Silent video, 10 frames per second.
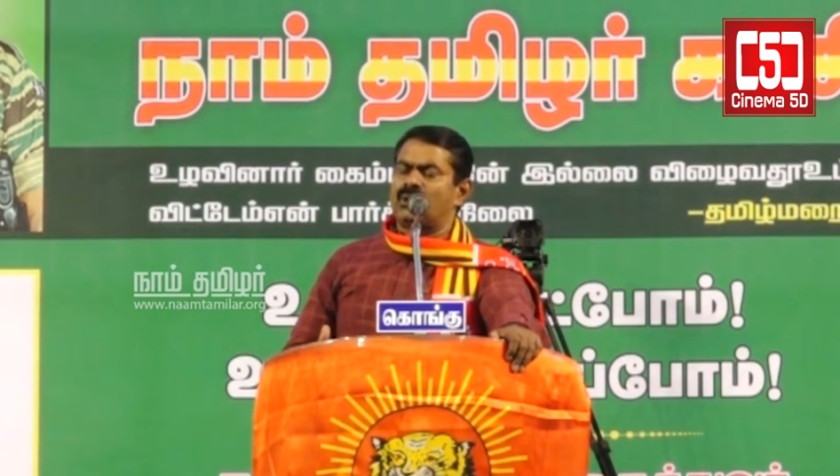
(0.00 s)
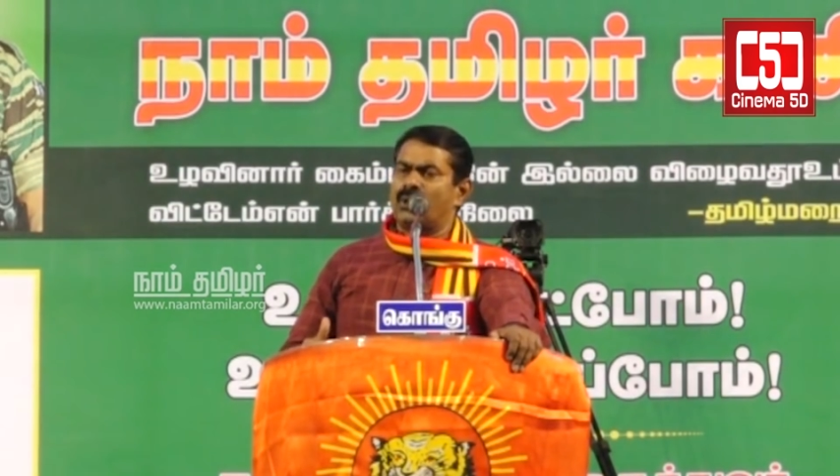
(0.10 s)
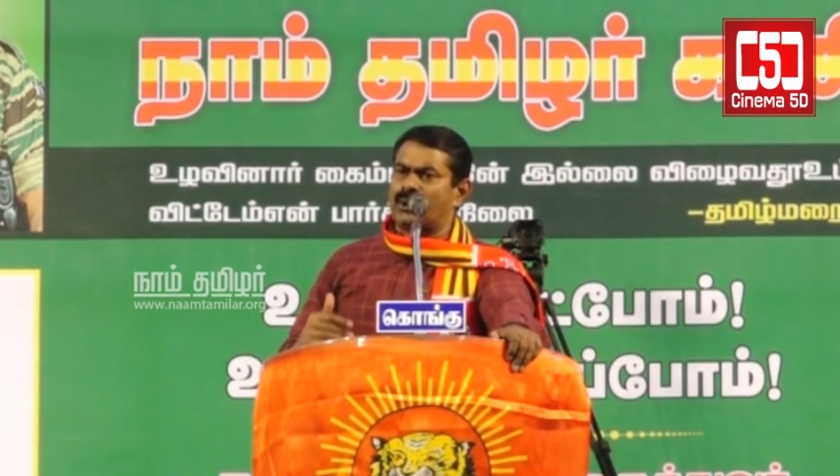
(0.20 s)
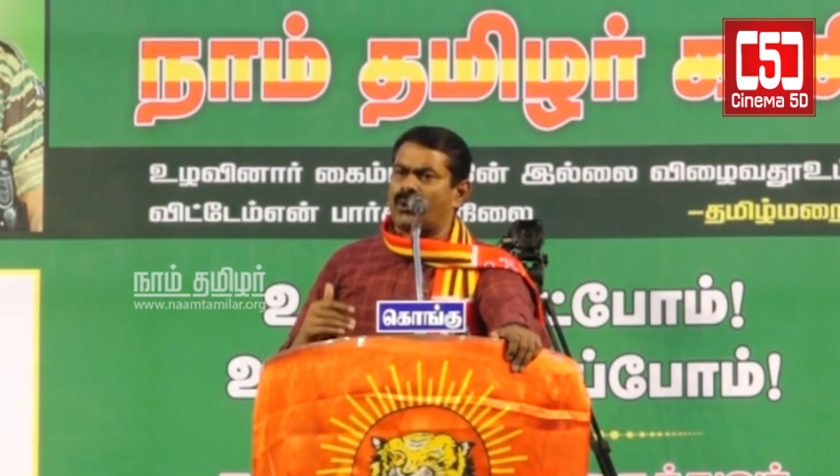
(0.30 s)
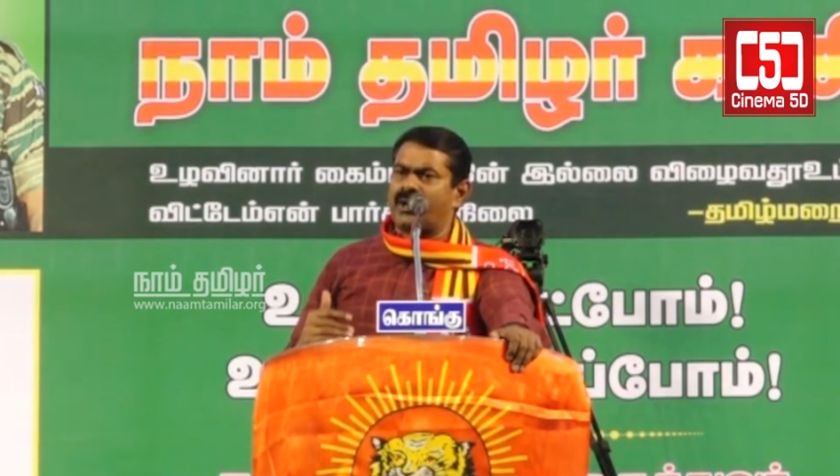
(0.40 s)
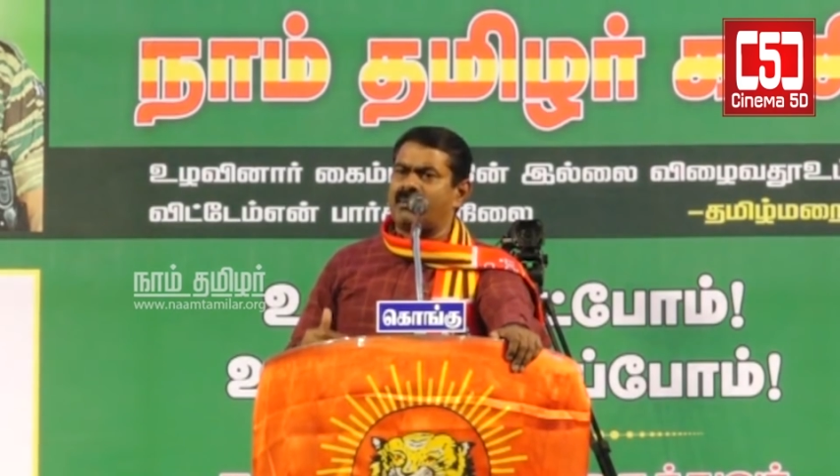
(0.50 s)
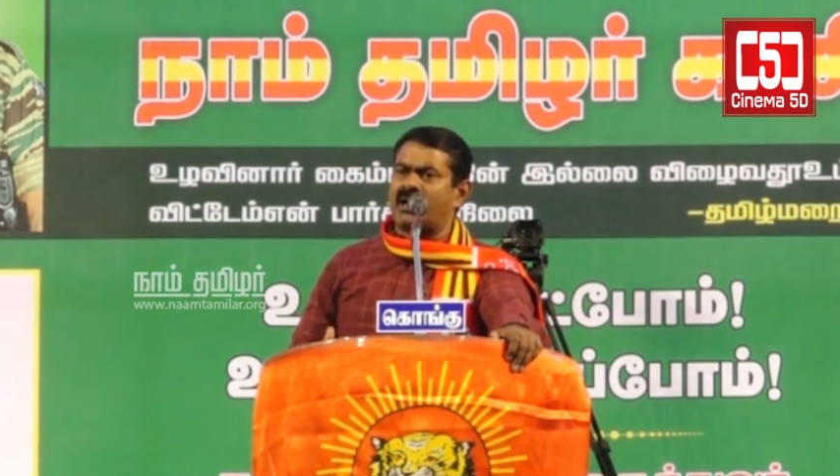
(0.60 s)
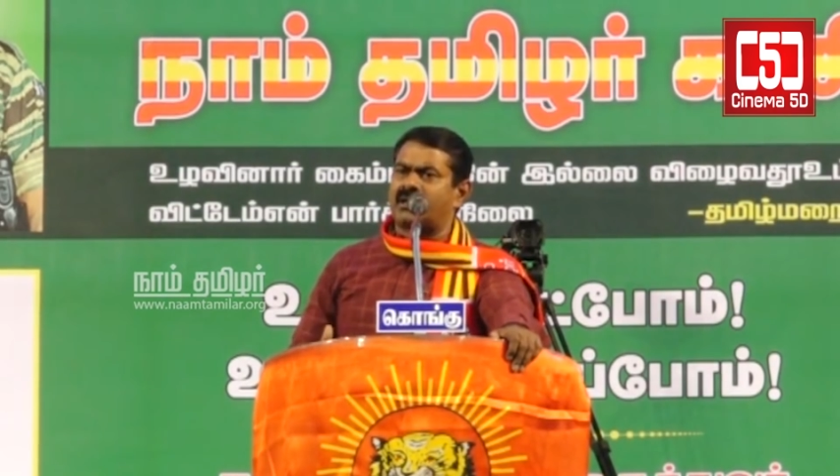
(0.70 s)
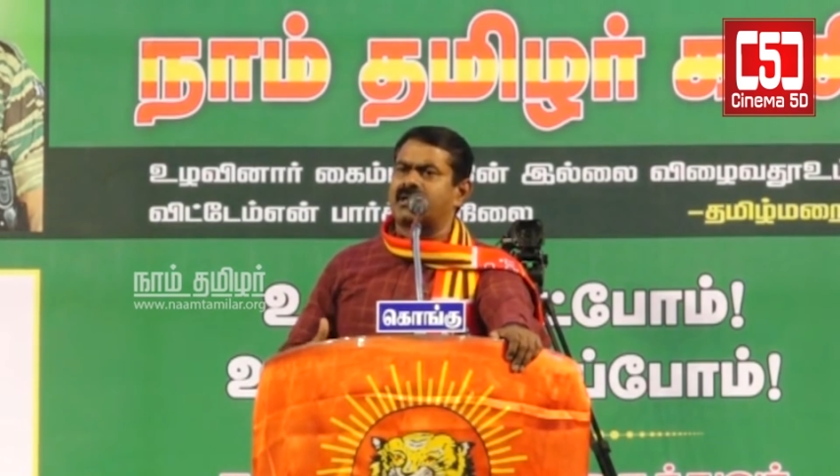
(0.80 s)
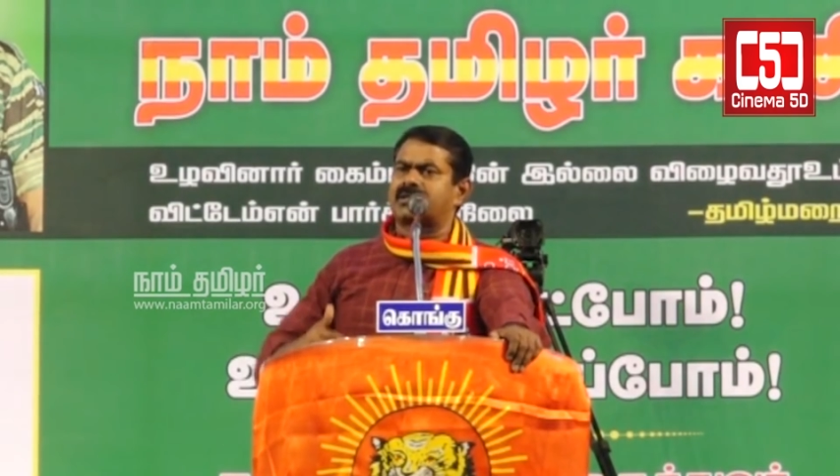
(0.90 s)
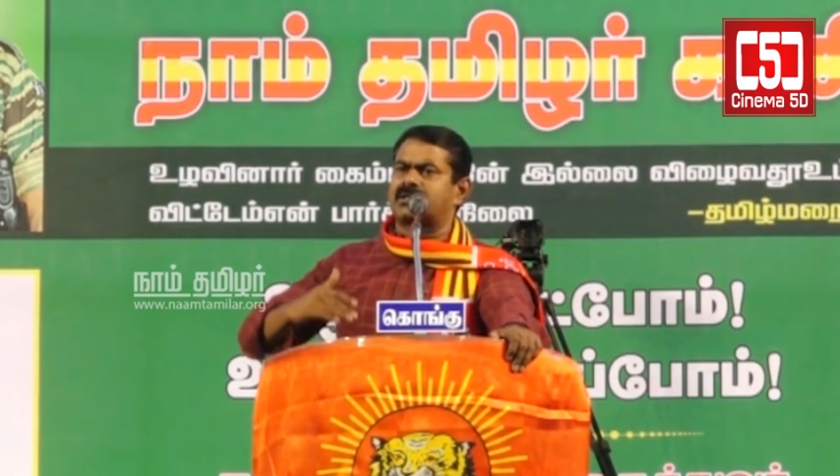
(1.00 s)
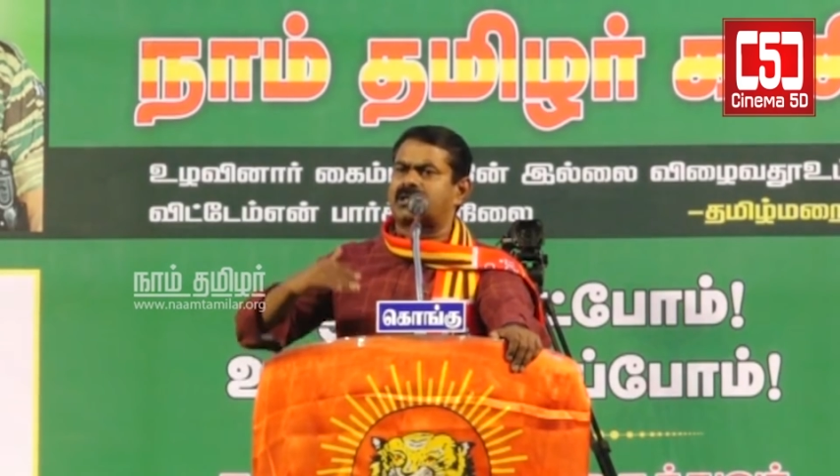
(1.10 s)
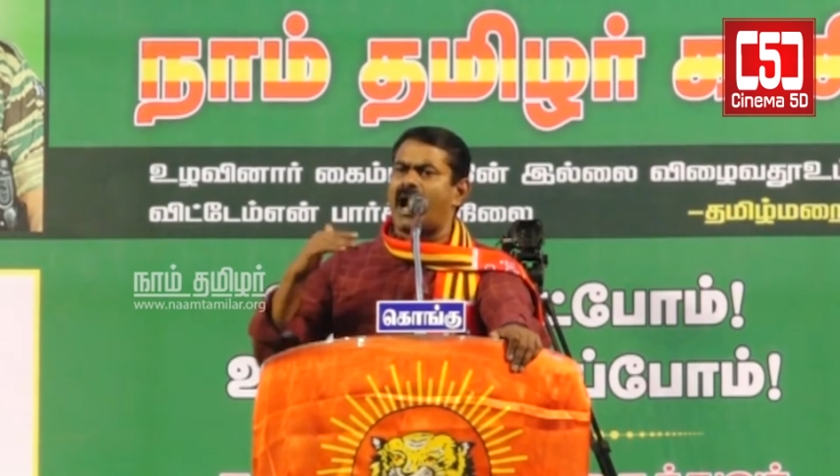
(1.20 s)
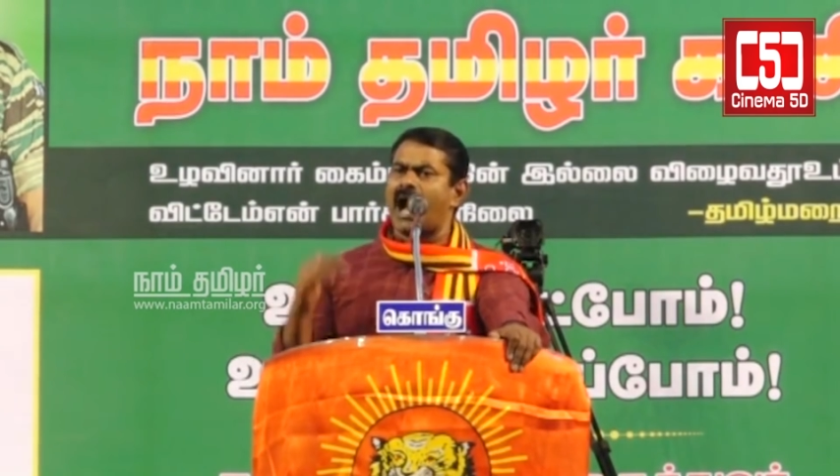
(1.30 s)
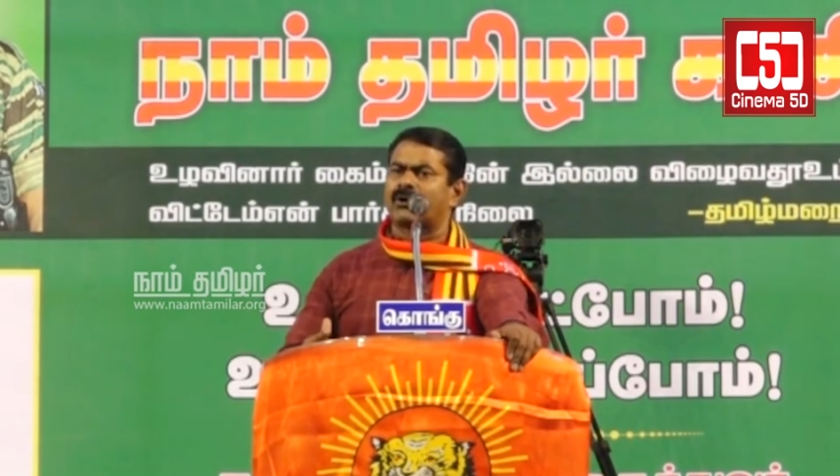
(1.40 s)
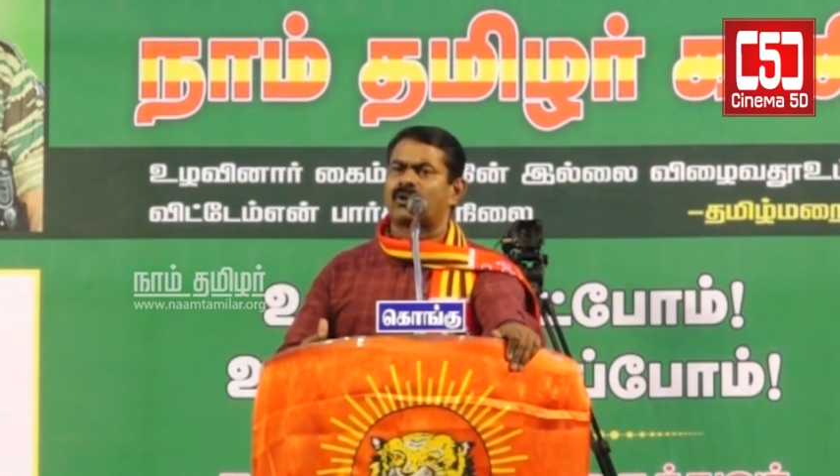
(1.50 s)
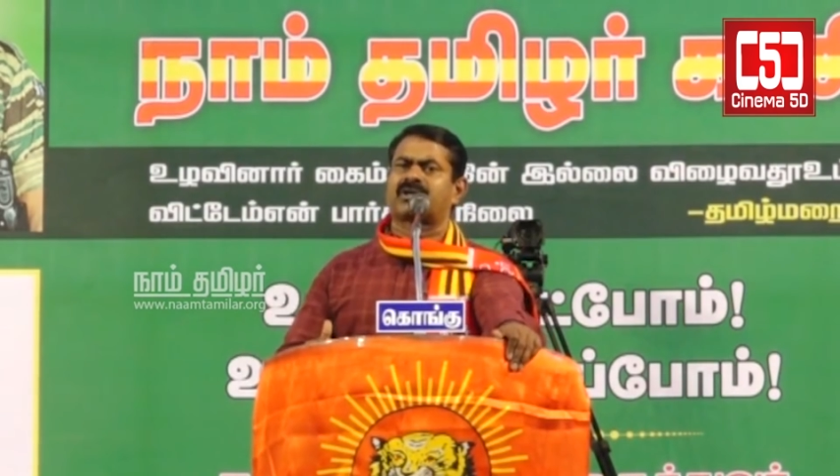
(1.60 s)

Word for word: நூறு கோடி மக்களுக்கு கார்